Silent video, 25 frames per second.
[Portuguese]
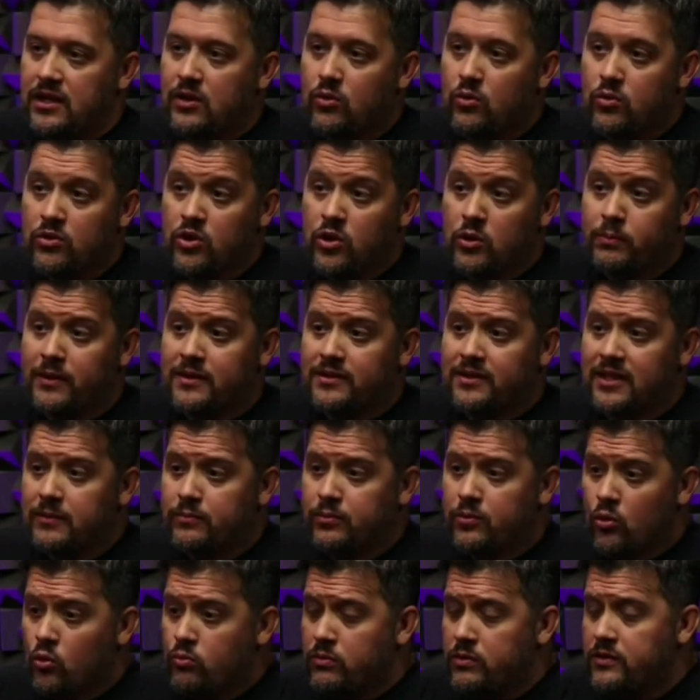E quando eu passei
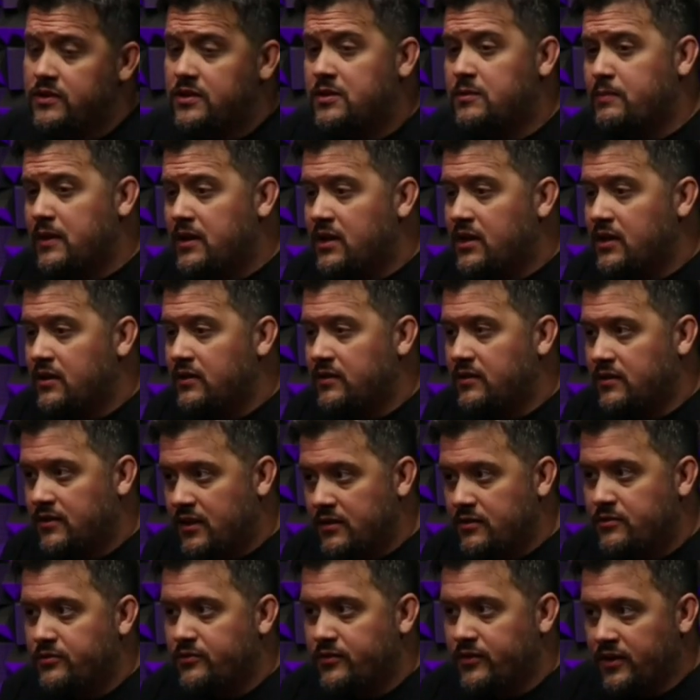por algumas experiências
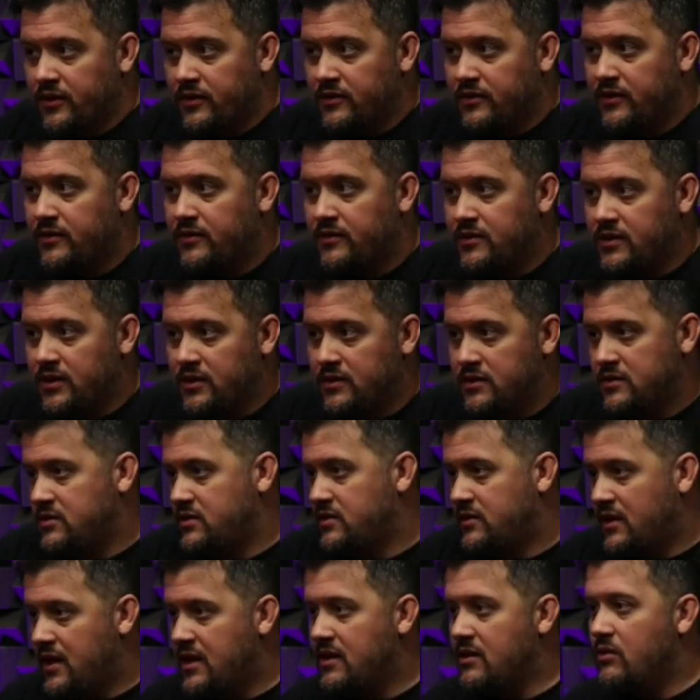na infância, assim, que a
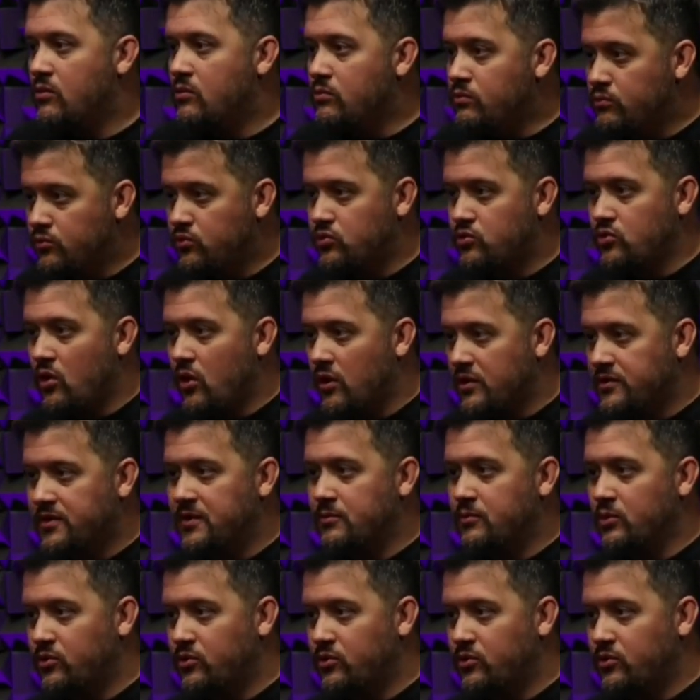gente tem alguns choques uhum, é.